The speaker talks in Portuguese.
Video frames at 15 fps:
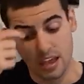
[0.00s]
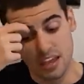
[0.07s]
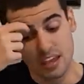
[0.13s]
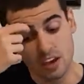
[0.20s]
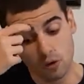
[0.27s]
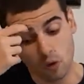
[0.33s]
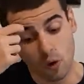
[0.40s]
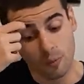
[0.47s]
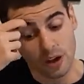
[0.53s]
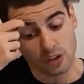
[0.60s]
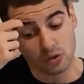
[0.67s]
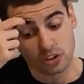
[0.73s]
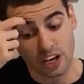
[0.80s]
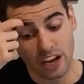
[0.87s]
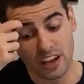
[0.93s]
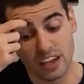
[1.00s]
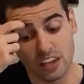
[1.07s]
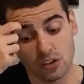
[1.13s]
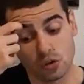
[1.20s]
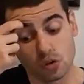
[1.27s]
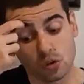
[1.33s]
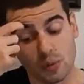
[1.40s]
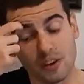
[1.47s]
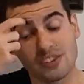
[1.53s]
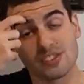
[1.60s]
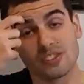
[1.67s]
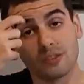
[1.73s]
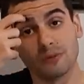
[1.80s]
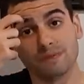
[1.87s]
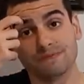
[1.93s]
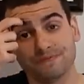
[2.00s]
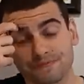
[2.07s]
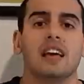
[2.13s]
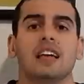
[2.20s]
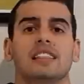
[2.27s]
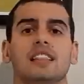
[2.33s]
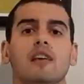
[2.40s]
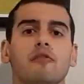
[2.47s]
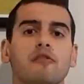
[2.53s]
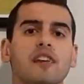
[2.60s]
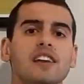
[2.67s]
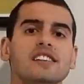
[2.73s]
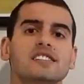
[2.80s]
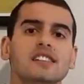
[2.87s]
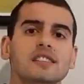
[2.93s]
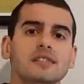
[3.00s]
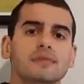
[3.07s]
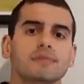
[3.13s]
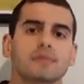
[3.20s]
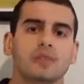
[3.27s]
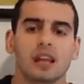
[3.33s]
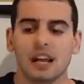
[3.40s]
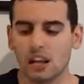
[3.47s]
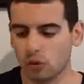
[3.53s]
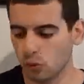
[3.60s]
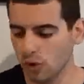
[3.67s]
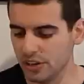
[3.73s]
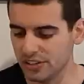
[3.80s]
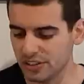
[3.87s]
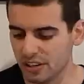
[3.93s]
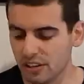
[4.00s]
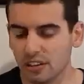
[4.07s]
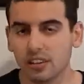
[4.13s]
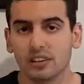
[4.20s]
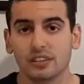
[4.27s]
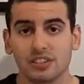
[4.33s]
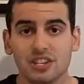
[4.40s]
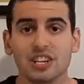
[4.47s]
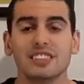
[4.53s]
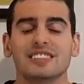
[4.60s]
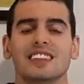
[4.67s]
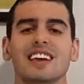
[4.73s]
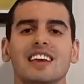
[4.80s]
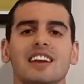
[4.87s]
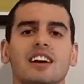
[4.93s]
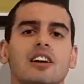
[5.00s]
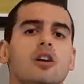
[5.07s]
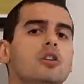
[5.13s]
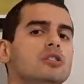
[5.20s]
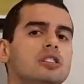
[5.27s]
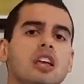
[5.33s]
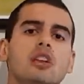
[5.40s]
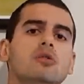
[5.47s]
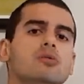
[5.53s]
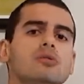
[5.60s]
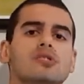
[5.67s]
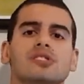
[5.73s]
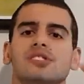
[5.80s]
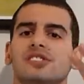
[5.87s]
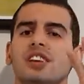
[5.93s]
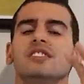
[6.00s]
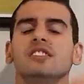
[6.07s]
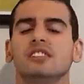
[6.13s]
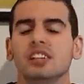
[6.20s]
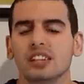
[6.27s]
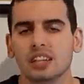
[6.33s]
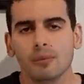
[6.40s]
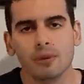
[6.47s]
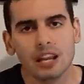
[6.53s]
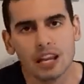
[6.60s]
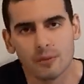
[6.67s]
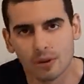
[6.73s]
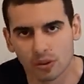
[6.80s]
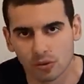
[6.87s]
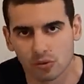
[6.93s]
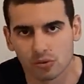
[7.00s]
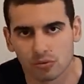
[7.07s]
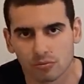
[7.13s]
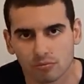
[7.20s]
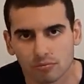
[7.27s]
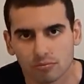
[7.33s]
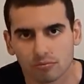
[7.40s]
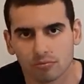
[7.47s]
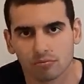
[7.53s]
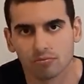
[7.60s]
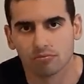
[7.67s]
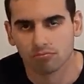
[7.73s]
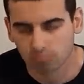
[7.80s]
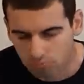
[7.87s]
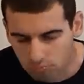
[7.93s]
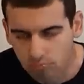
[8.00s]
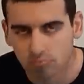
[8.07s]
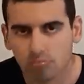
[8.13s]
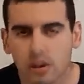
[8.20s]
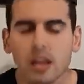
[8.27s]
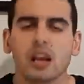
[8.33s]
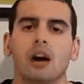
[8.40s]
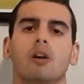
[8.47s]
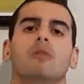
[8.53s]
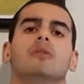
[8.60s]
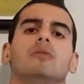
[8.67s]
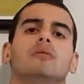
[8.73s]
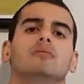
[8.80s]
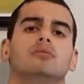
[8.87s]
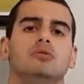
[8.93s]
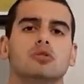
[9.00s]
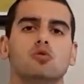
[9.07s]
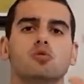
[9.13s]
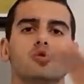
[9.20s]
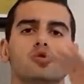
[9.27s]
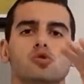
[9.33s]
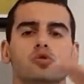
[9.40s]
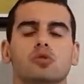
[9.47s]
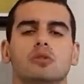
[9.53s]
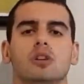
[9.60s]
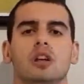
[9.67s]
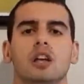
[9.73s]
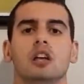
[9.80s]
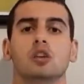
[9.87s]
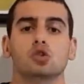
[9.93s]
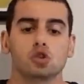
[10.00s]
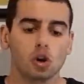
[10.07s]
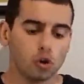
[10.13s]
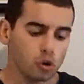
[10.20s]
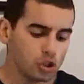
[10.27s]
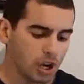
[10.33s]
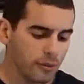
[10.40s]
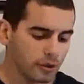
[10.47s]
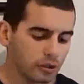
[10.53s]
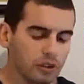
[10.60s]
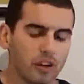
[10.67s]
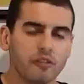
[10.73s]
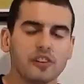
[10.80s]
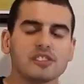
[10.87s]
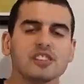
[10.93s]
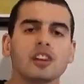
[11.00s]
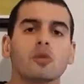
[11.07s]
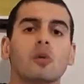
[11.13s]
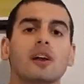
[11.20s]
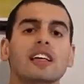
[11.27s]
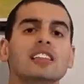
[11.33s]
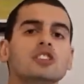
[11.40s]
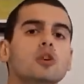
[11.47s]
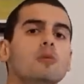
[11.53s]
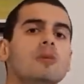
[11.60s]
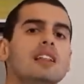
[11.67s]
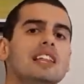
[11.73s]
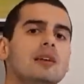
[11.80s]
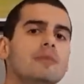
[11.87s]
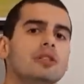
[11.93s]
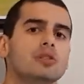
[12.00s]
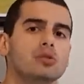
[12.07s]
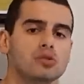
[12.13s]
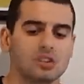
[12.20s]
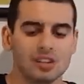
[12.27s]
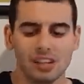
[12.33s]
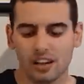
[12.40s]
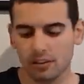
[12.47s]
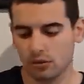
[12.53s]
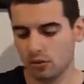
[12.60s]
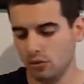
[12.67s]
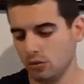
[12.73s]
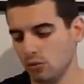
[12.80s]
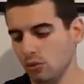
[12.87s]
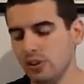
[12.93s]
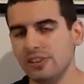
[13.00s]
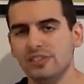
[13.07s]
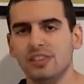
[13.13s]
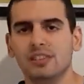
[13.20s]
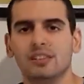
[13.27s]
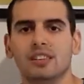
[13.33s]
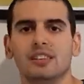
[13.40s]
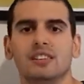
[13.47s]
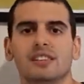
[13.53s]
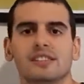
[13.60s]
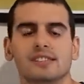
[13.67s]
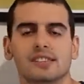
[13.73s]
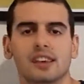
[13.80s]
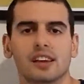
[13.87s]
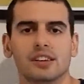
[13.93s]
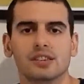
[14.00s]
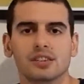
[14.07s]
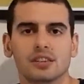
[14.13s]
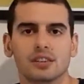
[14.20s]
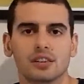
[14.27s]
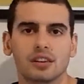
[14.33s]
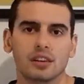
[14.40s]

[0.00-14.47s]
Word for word: E eu começo já em suspensão. Na Phaser e na Twister, dianteira eu tenho 130 milímetros. Legal, de curso. Só que o diâmetro da phaser é 41 milímetros e da Twister 37.